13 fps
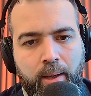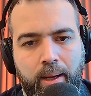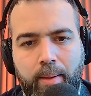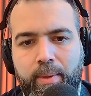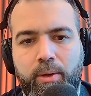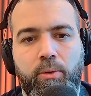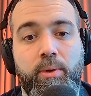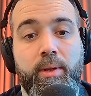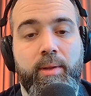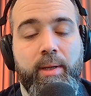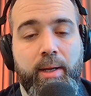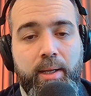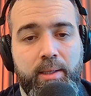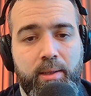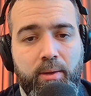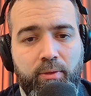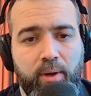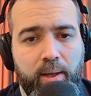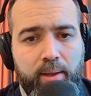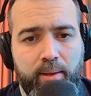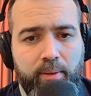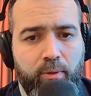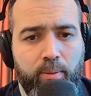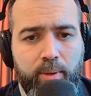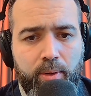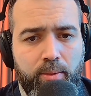A me non interessa fare il
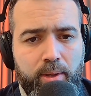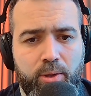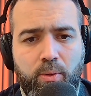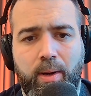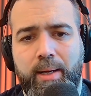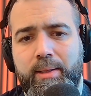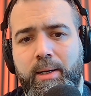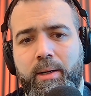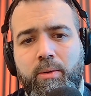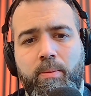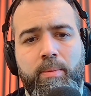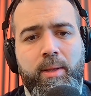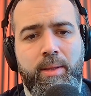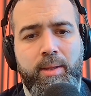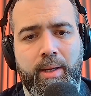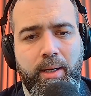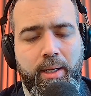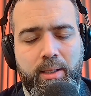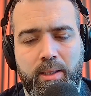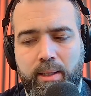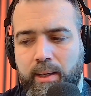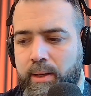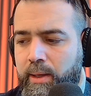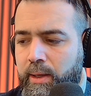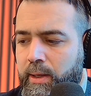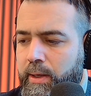tifo per una squadra, non mi interessa
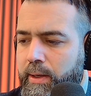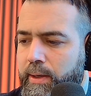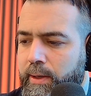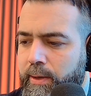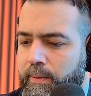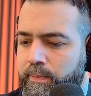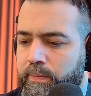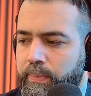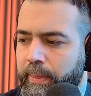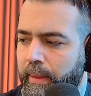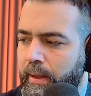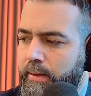Ehm,